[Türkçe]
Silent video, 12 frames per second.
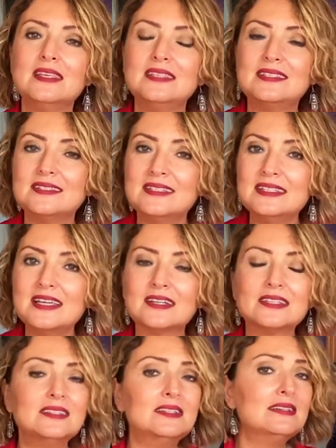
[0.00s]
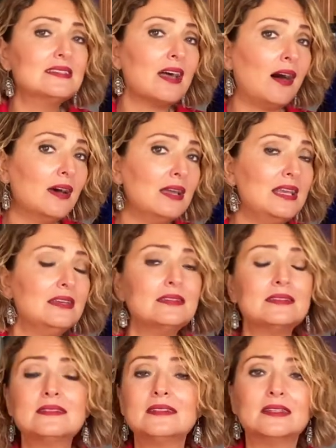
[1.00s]
Sizin yakınlarınız,
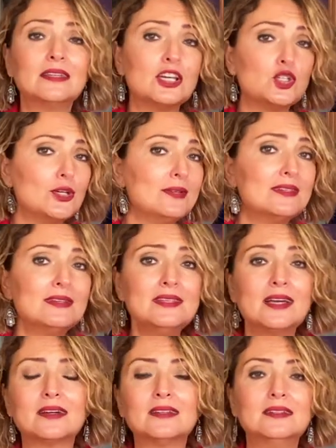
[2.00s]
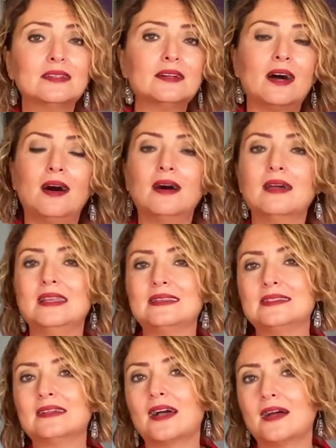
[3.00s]
aileniz ya da eşinizin yakınları,
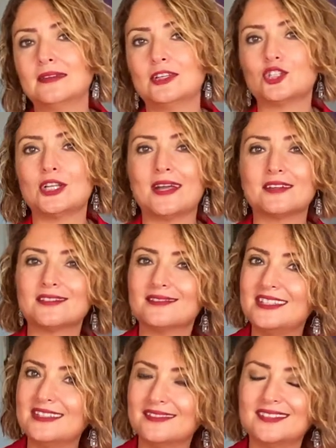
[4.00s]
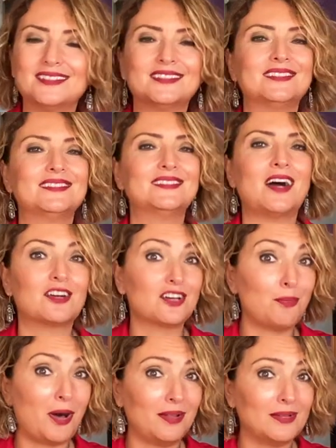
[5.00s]
ailesi, kardeşler, e,
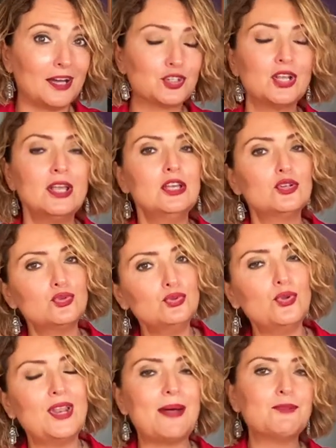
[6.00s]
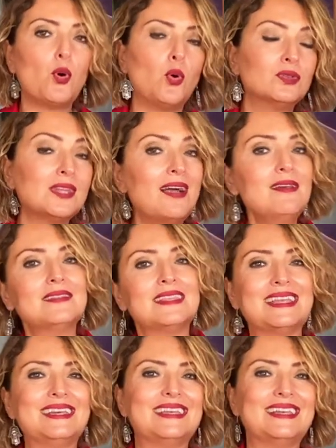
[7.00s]
akrabalar. Şu dönemde onlarla da
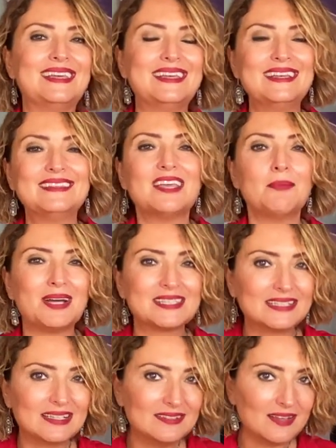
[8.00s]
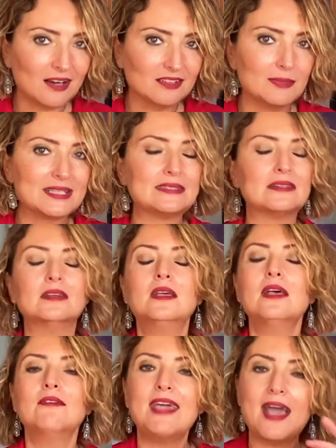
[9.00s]
ilgili temasların artması
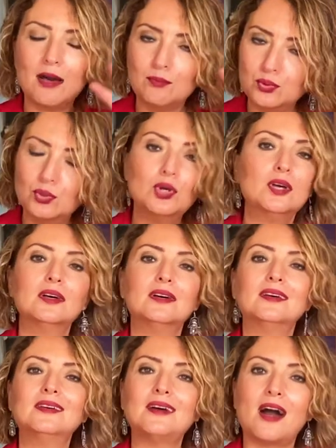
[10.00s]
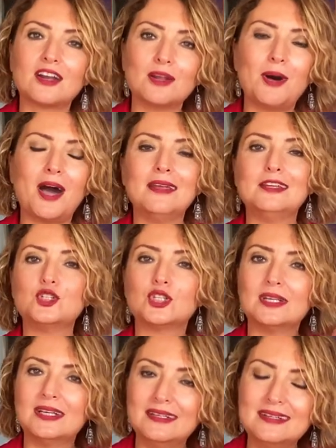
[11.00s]
veya bu e, akraba
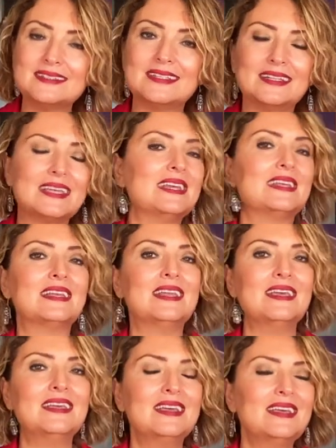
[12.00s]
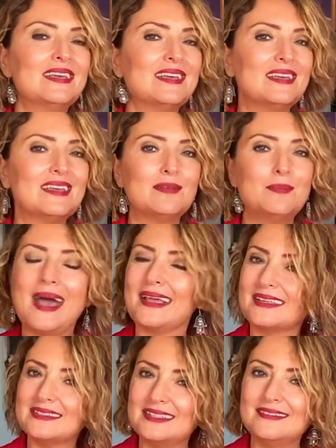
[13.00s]
ilişkilerinizle de ilgili e,
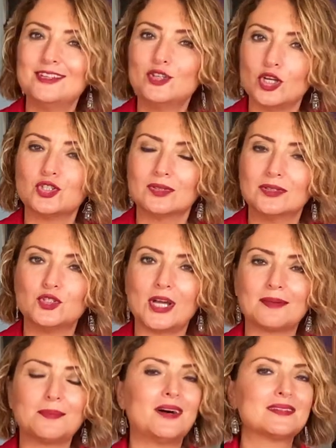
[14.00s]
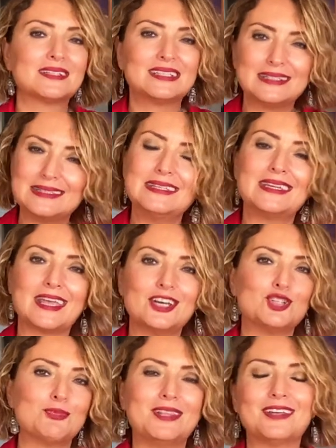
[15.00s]
belki sizi şaşırtacak bazı hızlı
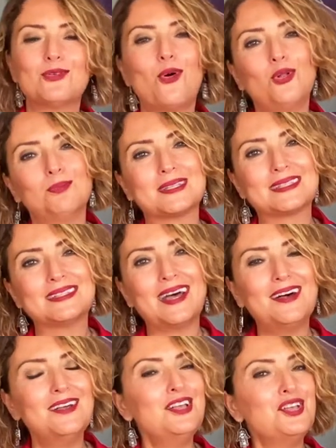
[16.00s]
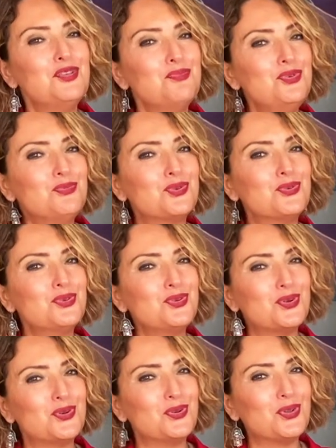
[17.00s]
gelişmelerin olması da mümkün
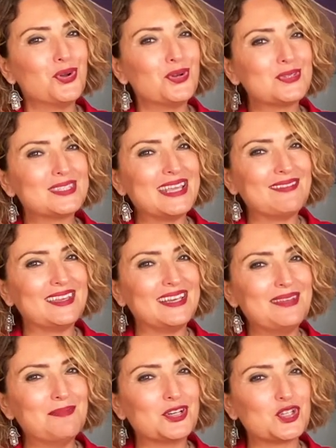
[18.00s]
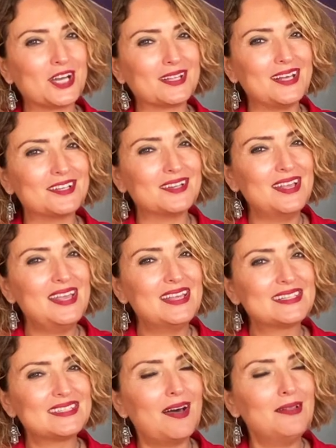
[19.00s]
görünüyor sevgili Başaklar.
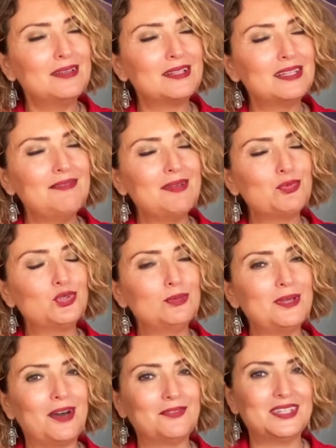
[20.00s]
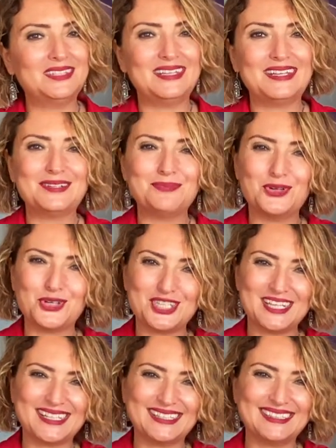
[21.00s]
Sağlıklı ve mutlu bir hafta dilerim.
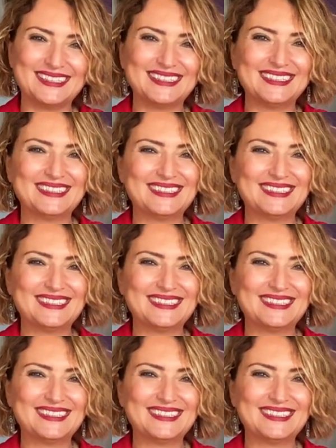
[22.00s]
Hoşçakalın.